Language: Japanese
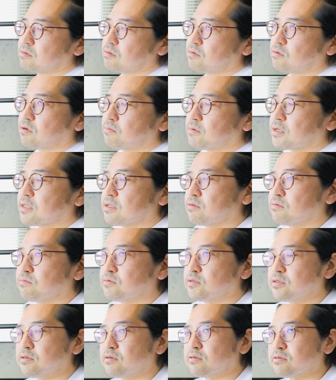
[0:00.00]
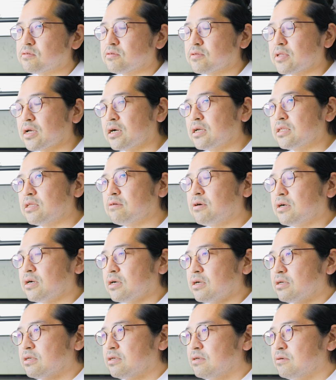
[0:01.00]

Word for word: これまでの Vlog の中では